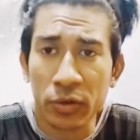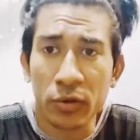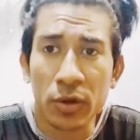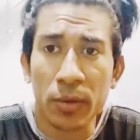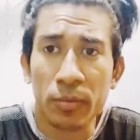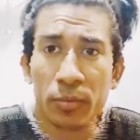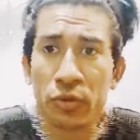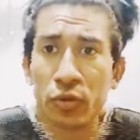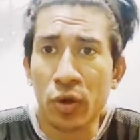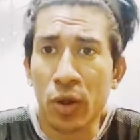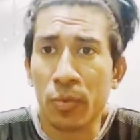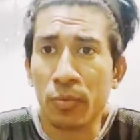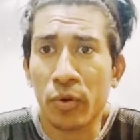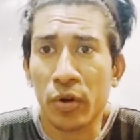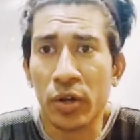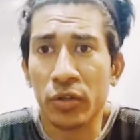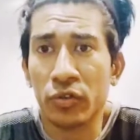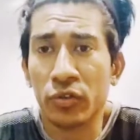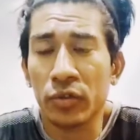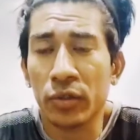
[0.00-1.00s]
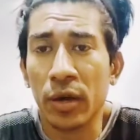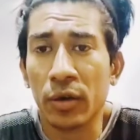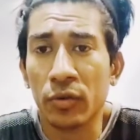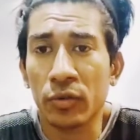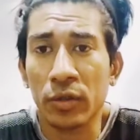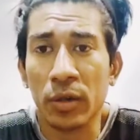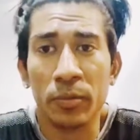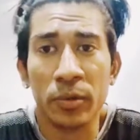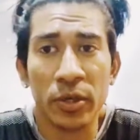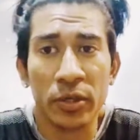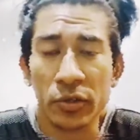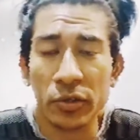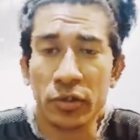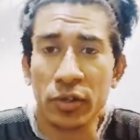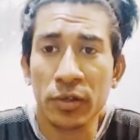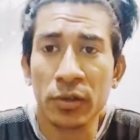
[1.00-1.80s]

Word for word: আমি সলভ করার জন্য এখন আমি এসেছি